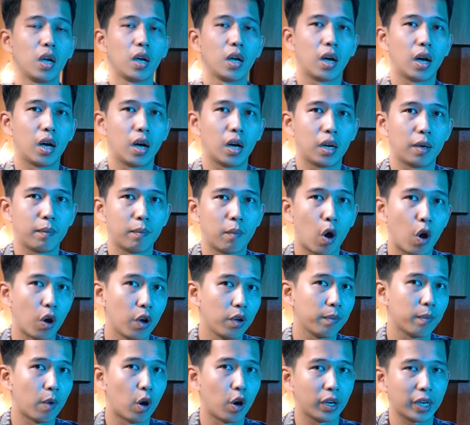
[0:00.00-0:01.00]
uh,
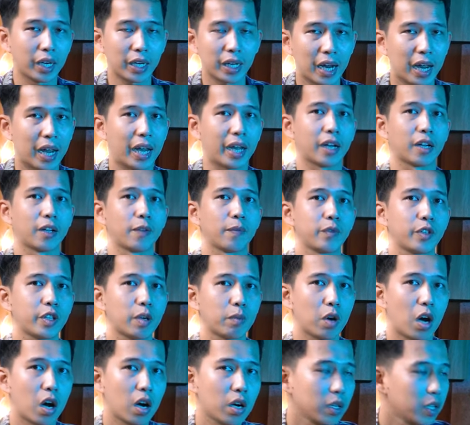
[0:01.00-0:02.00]
mọi mọi khách hàng
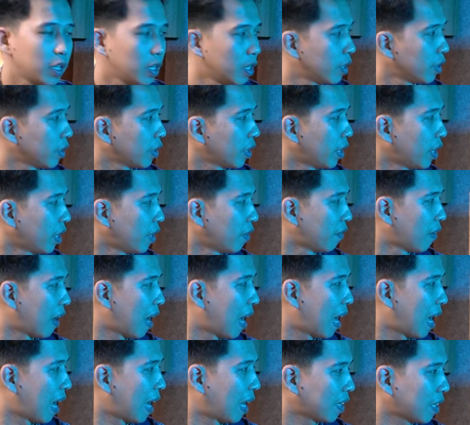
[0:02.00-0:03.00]
trong đó thì
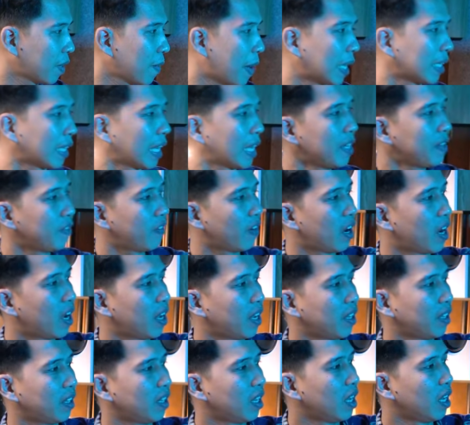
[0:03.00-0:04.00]
và các bạn thấy
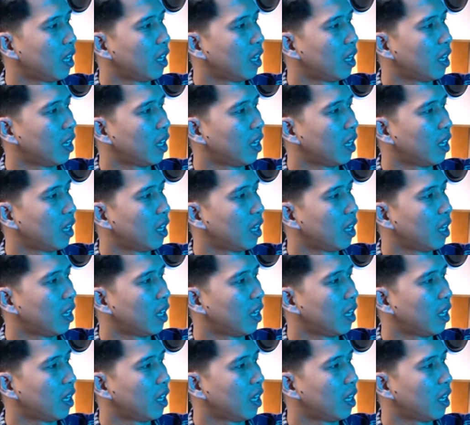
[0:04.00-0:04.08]
về